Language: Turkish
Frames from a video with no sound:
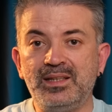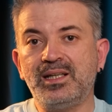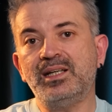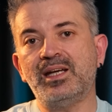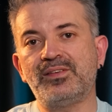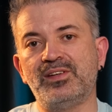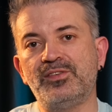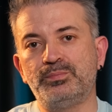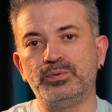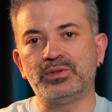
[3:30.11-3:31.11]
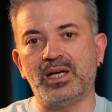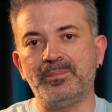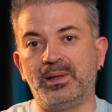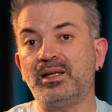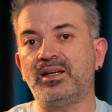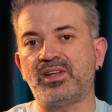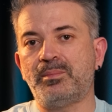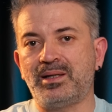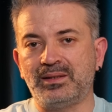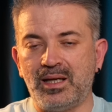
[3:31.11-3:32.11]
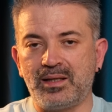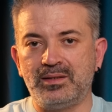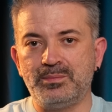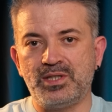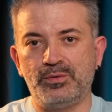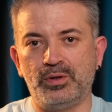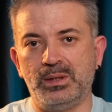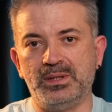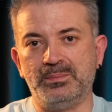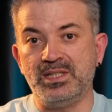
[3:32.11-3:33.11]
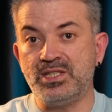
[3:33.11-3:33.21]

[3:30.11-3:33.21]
Dikkat ederseniz burada para kazanmakla alakalı bir şey söylemedim.